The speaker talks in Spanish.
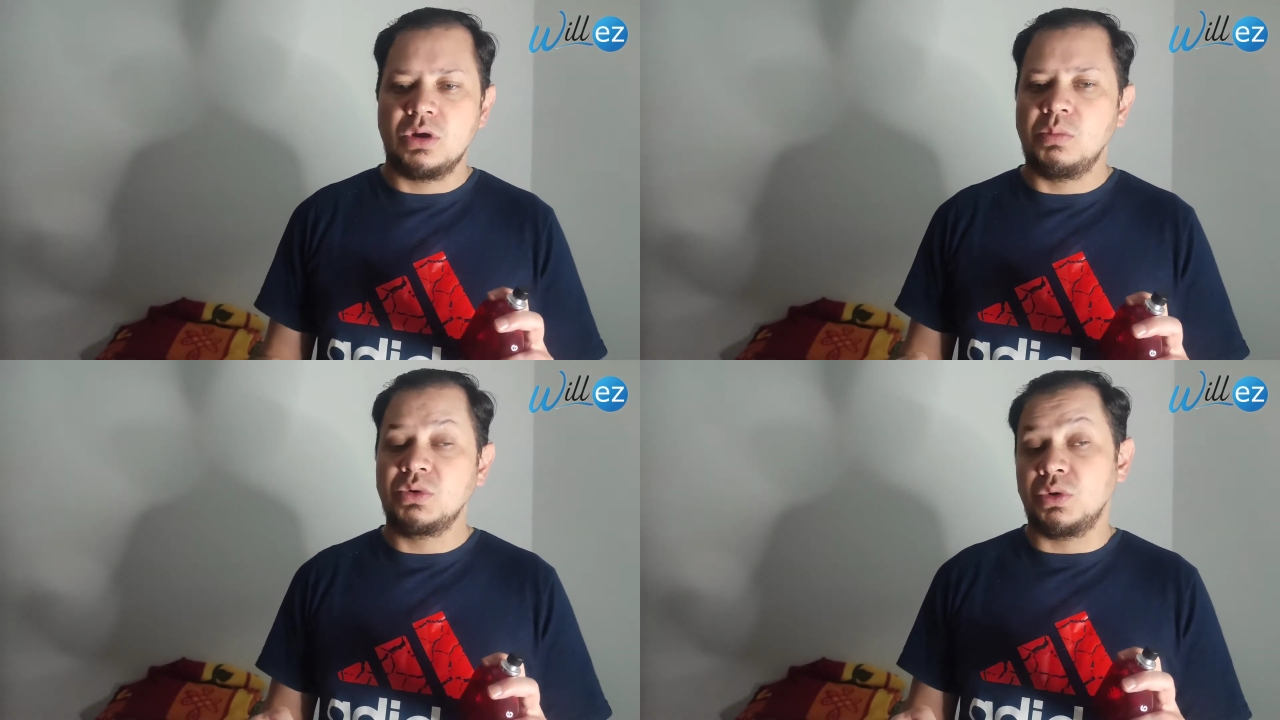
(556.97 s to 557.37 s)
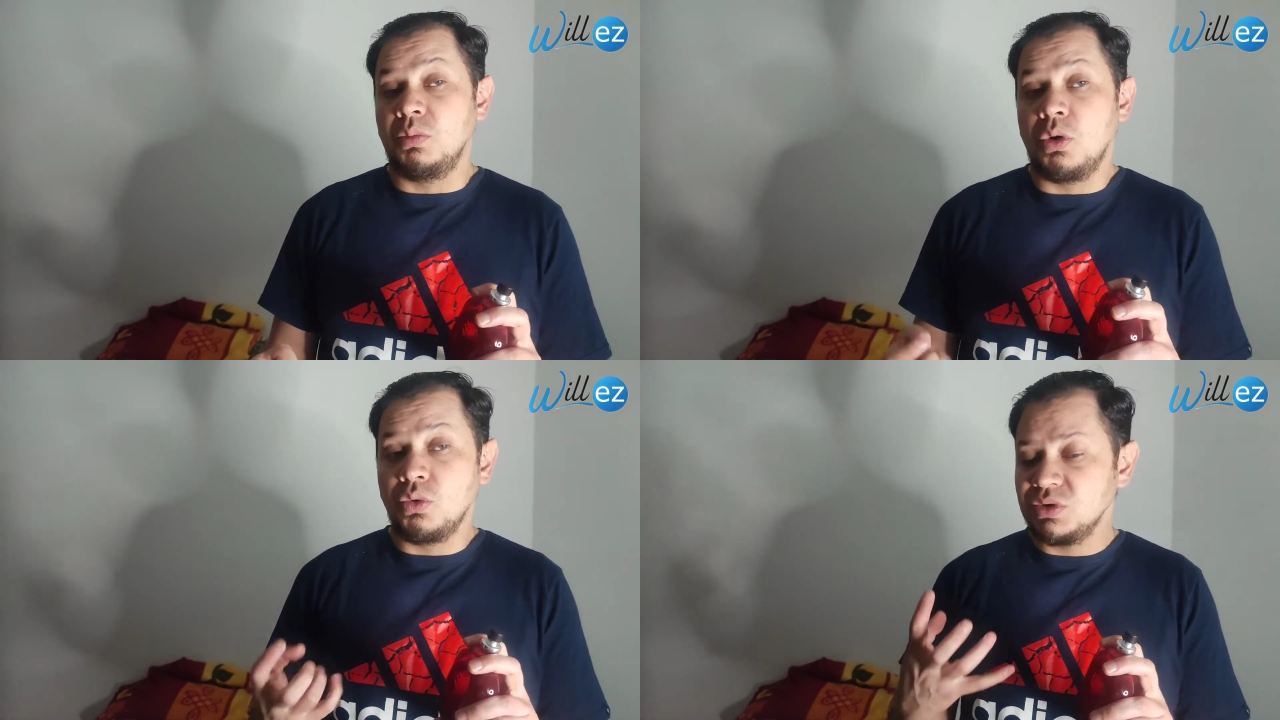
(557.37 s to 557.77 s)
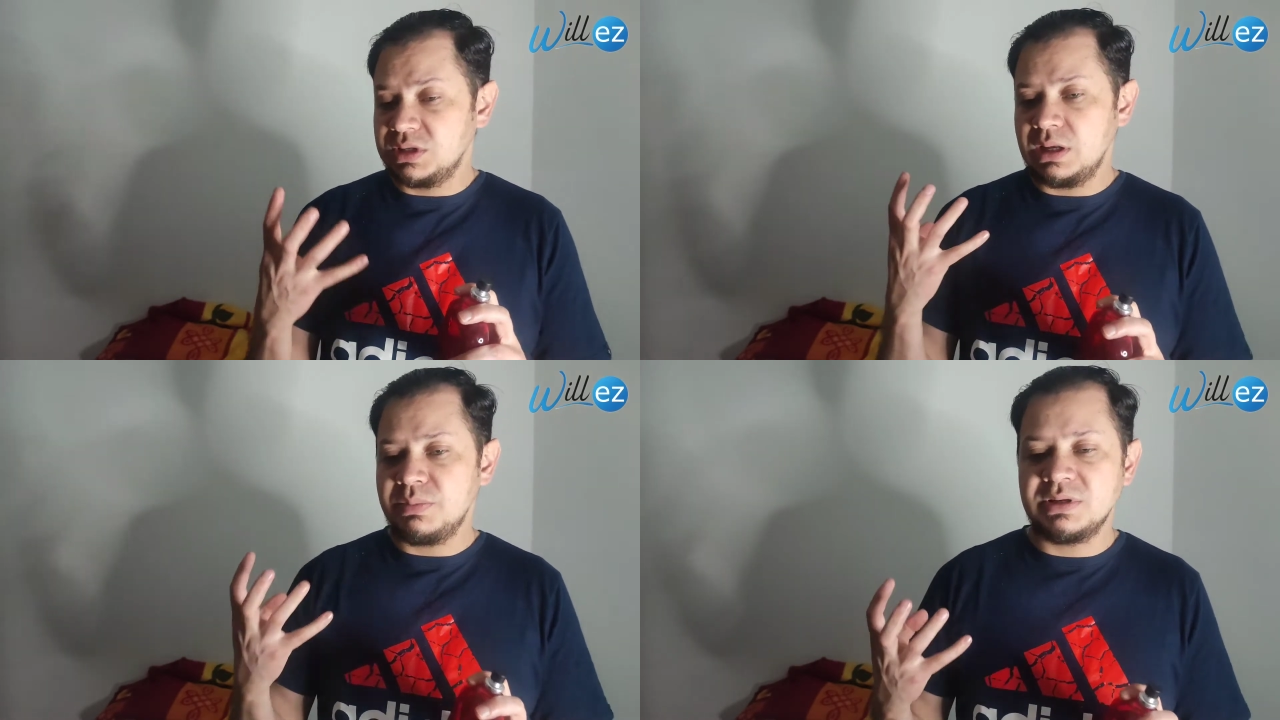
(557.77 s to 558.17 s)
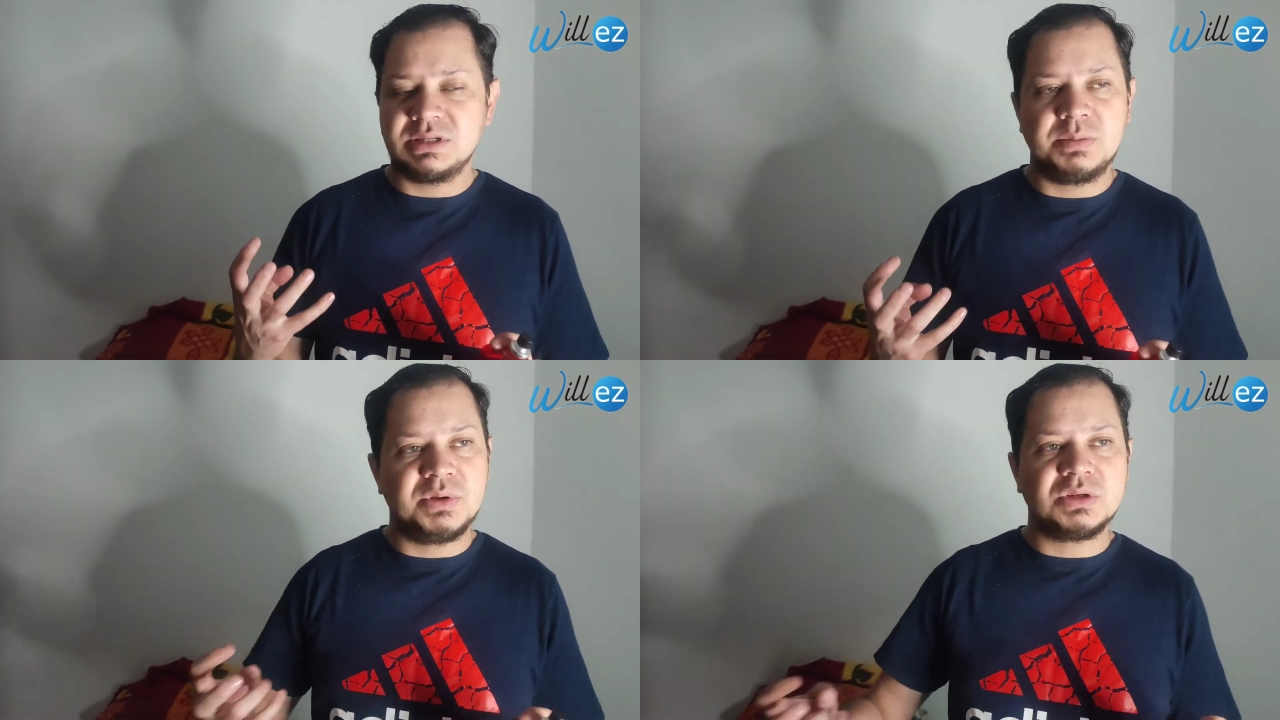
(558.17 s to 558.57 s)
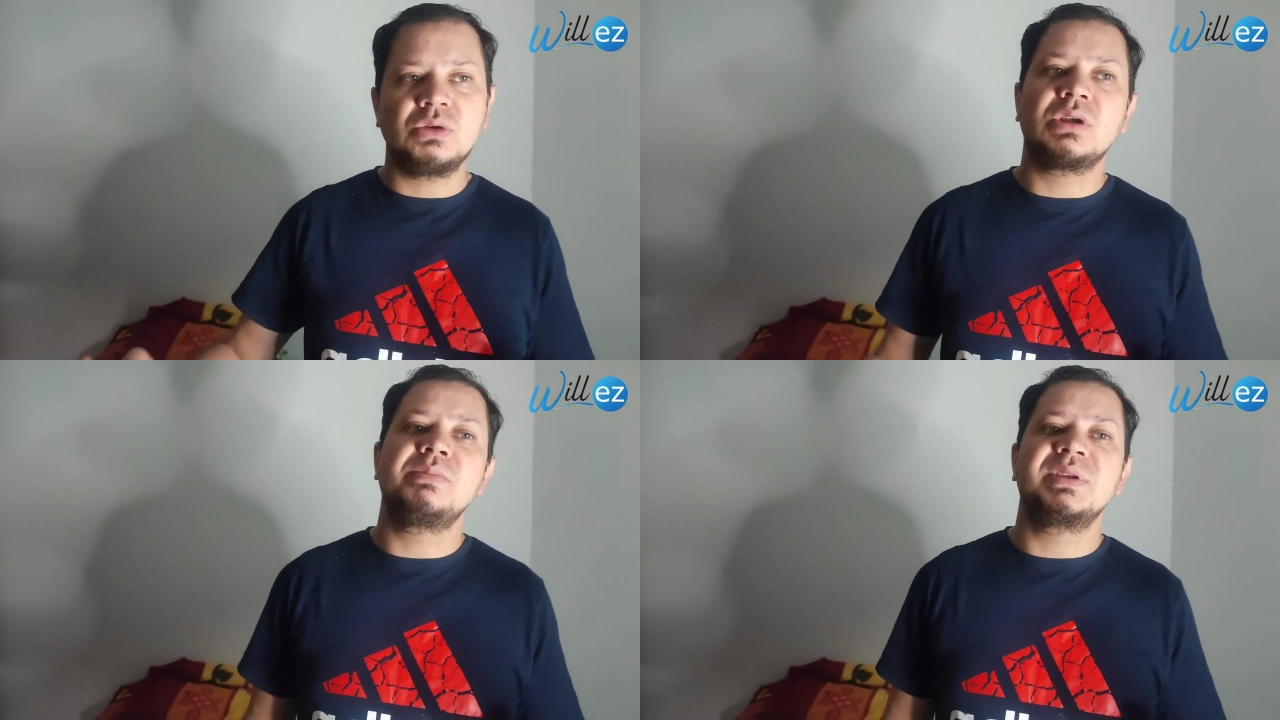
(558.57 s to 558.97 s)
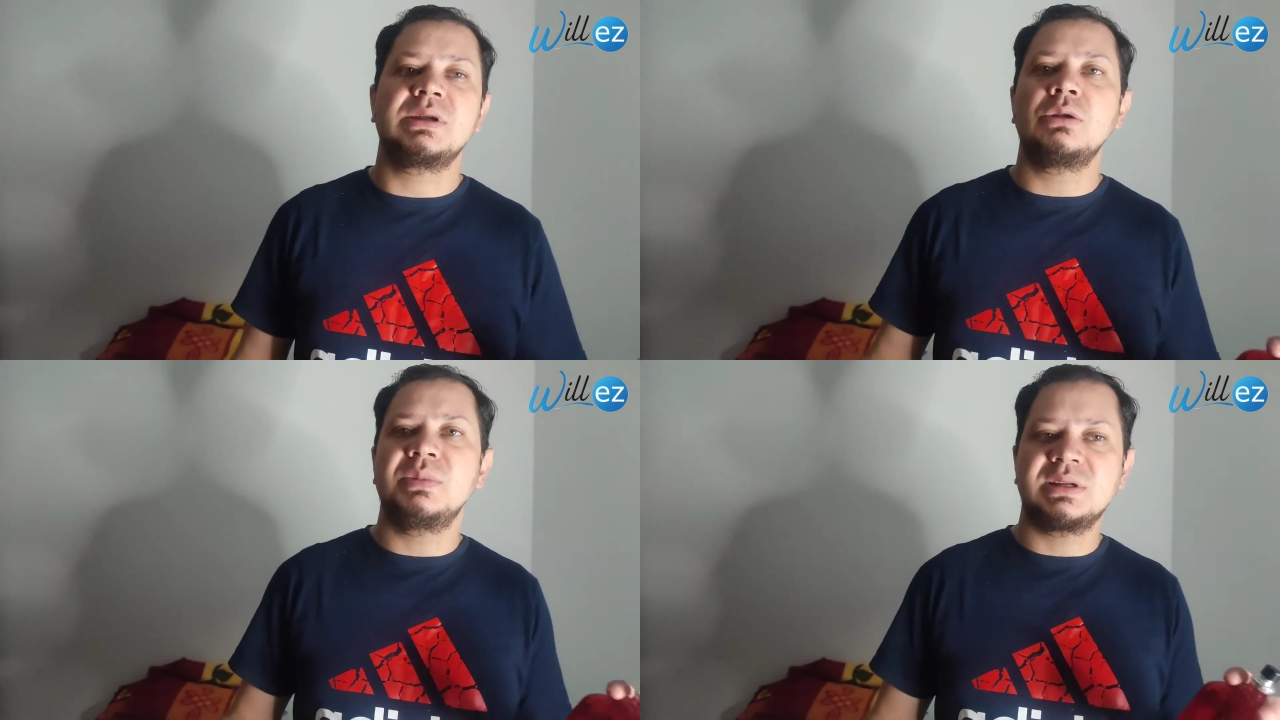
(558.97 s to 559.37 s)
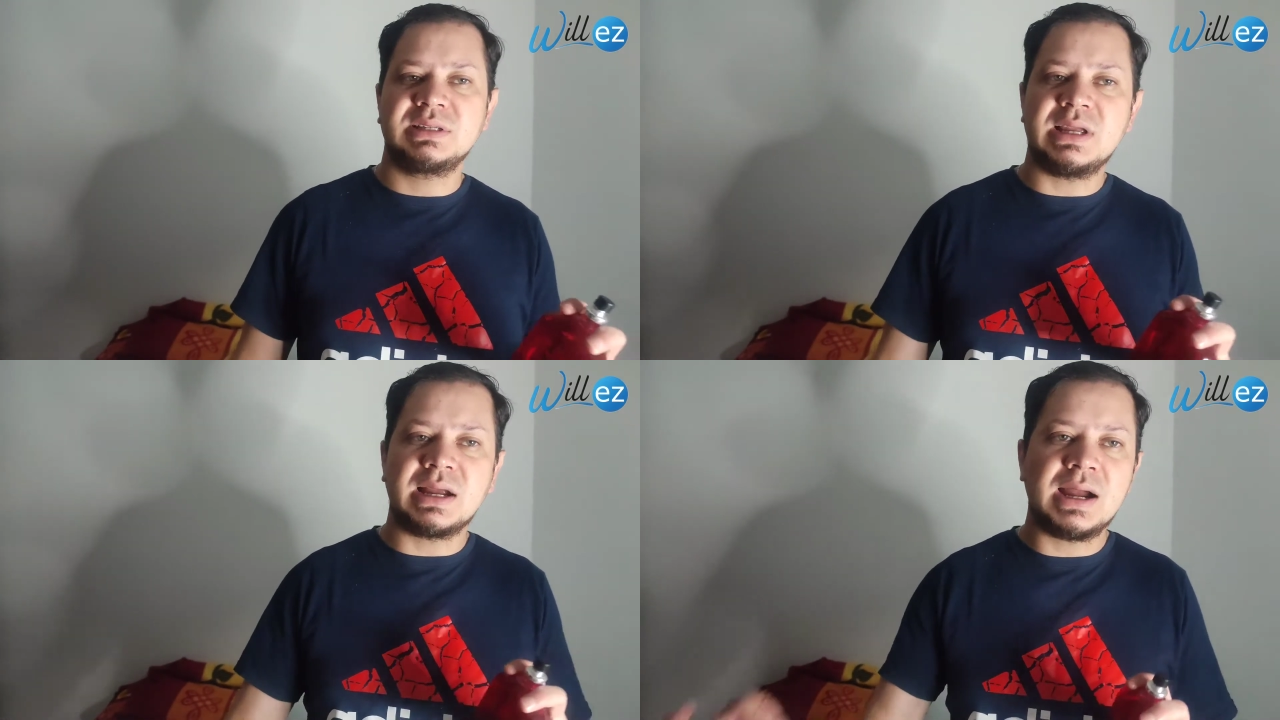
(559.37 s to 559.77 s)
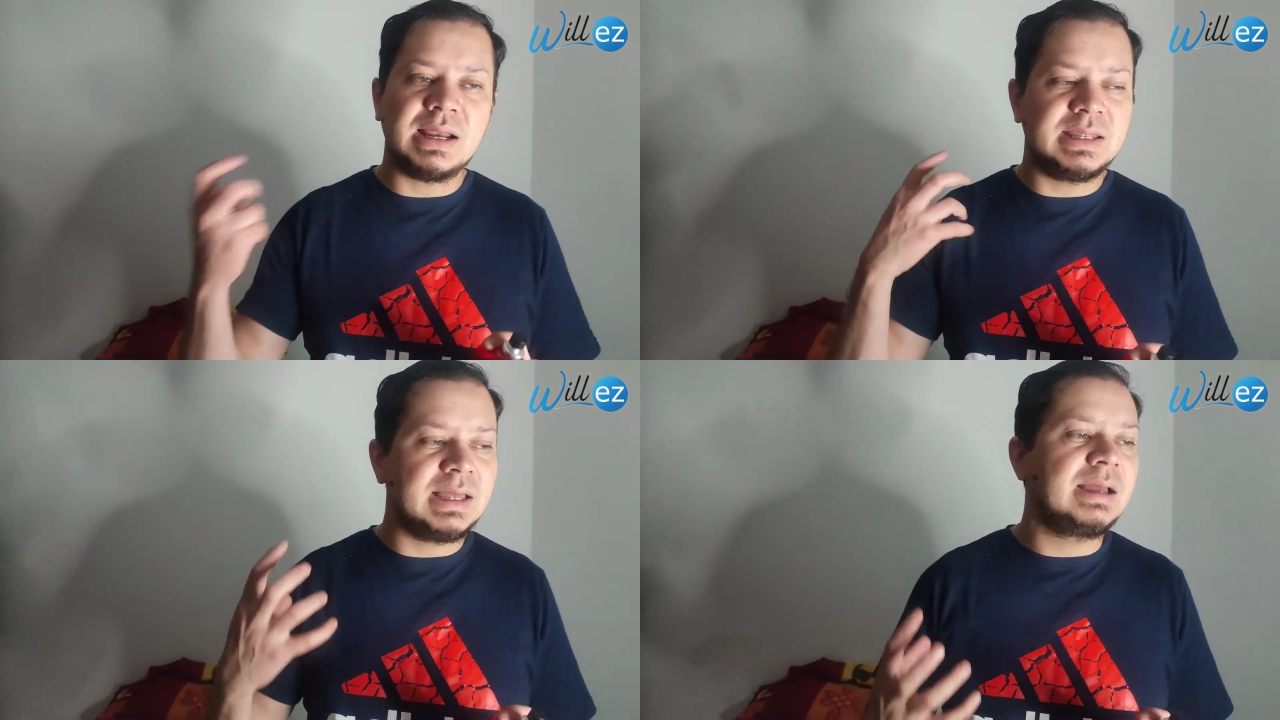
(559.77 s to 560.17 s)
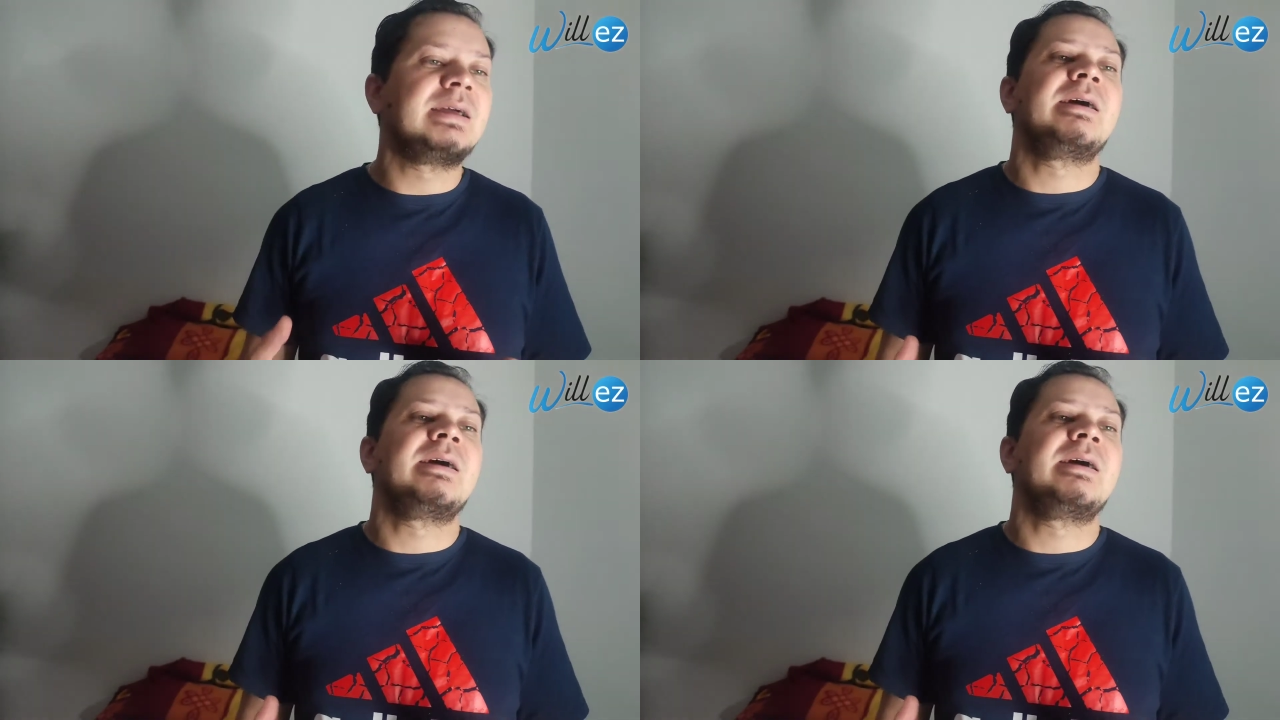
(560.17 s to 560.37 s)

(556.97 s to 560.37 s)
como, gusta al principio, sino que empieza a volverse ya cálida,